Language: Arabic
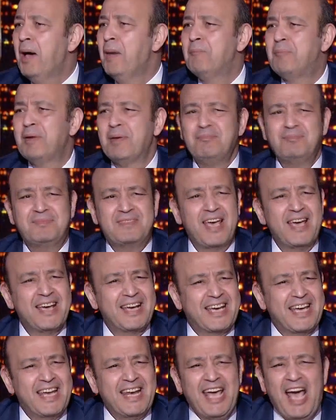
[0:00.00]
ب 200
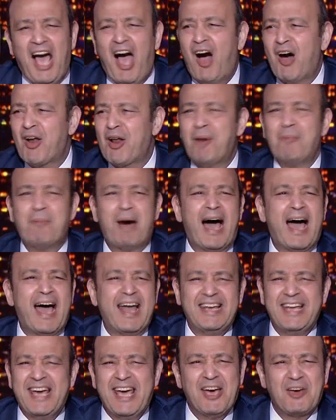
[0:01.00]
جنيه حرام
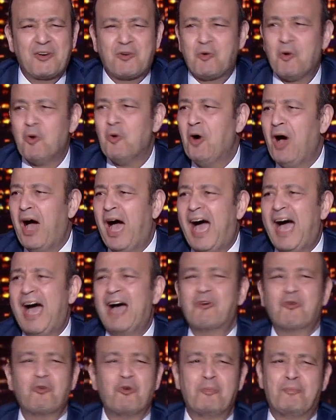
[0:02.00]
عليكم
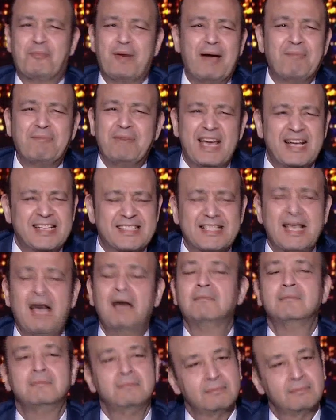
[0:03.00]
حكوا البامية ازاي